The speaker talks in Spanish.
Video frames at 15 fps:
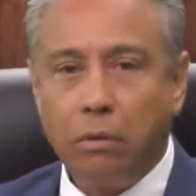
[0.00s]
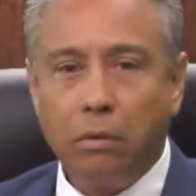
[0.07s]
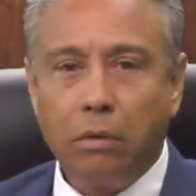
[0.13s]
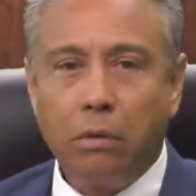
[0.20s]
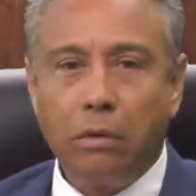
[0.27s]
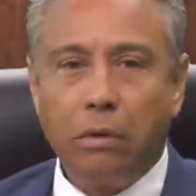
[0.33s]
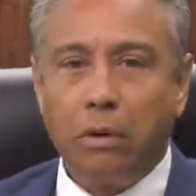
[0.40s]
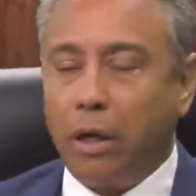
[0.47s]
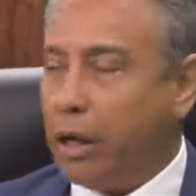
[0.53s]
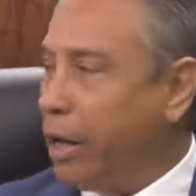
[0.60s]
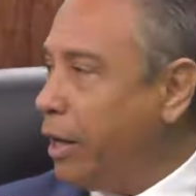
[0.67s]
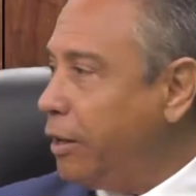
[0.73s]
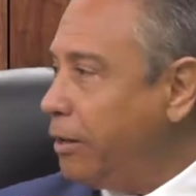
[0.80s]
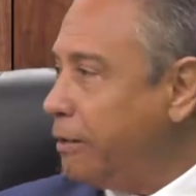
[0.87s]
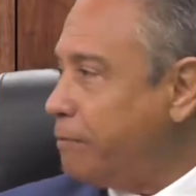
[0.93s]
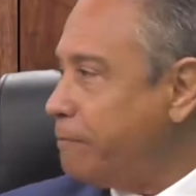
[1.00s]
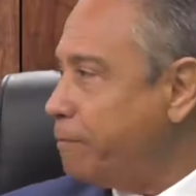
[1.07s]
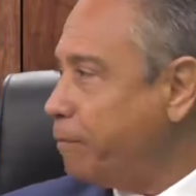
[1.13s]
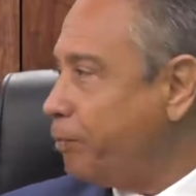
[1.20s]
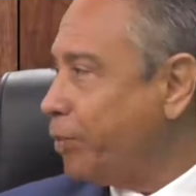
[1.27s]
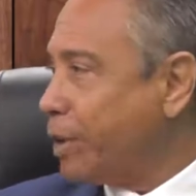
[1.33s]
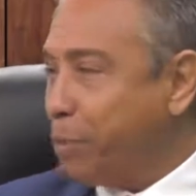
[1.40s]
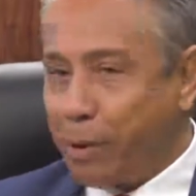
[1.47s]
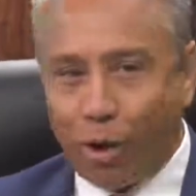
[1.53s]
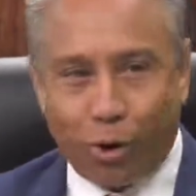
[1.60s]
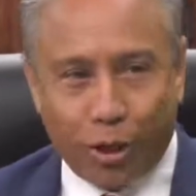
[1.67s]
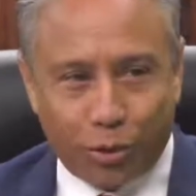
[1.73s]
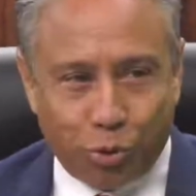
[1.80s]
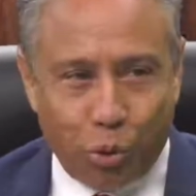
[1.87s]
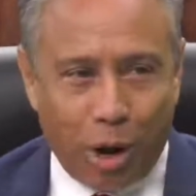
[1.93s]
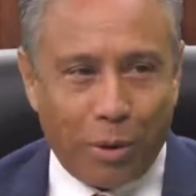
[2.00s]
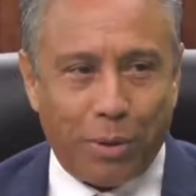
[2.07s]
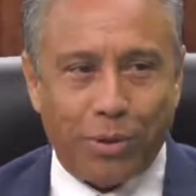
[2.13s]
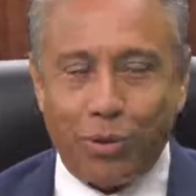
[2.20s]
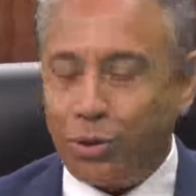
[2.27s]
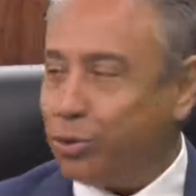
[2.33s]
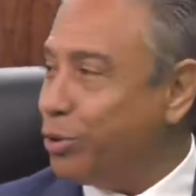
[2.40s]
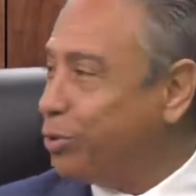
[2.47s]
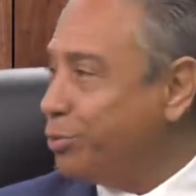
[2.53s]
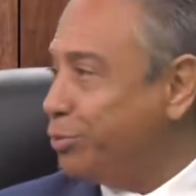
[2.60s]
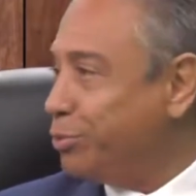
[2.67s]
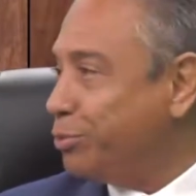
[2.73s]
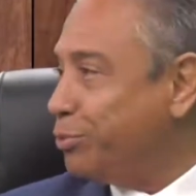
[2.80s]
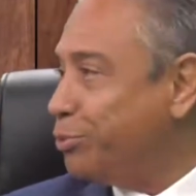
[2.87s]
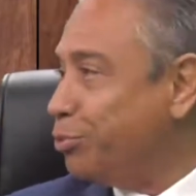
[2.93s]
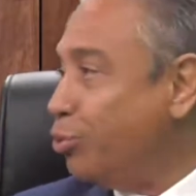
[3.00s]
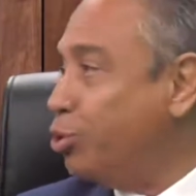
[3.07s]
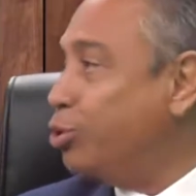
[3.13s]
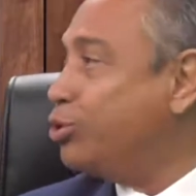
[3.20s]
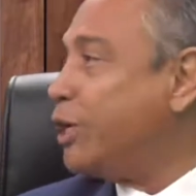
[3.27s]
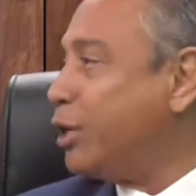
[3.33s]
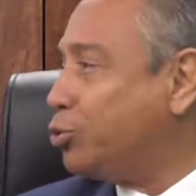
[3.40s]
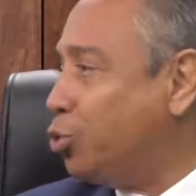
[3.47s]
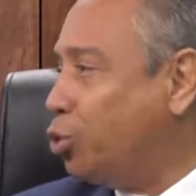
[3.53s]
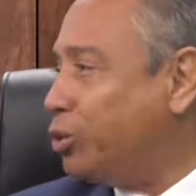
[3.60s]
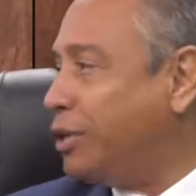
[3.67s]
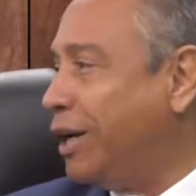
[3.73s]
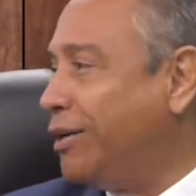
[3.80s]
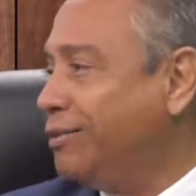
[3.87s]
y Pero resuelve. Pero resuelve. uno se asusta.